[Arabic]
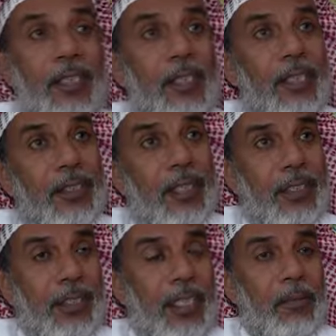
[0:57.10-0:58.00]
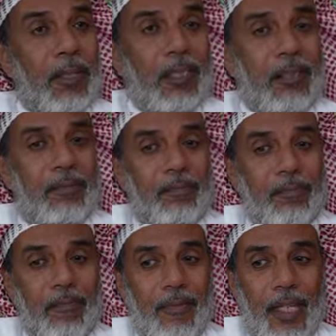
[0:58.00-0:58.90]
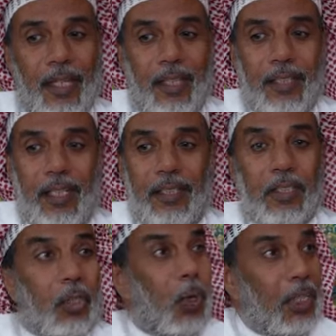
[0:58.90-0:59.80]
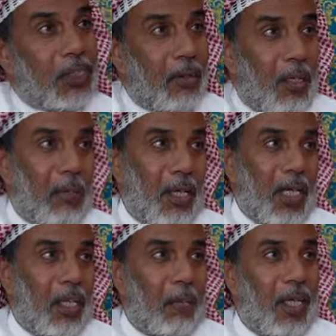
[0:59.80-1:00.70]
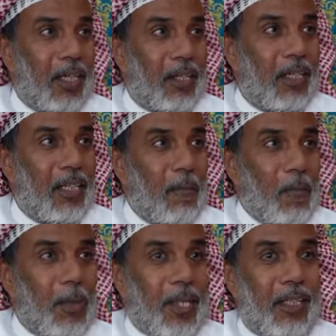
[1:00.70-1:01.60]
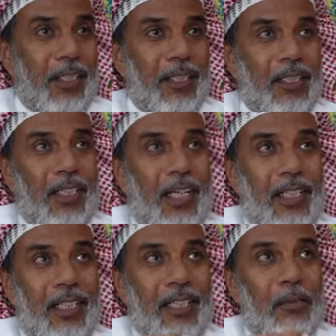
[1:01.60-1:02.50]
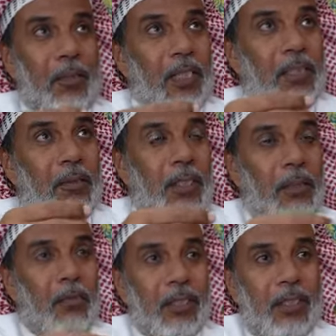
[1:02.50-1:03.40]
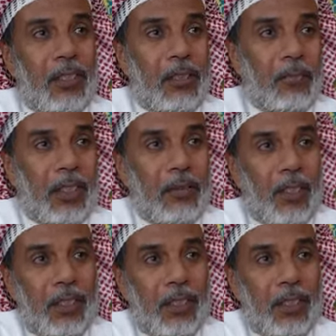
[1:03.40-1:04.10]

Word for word: الناس الله يسلمك يعني التواصل مع بعضها بعض يعني انت على يمكن يمكن ما يمكن ما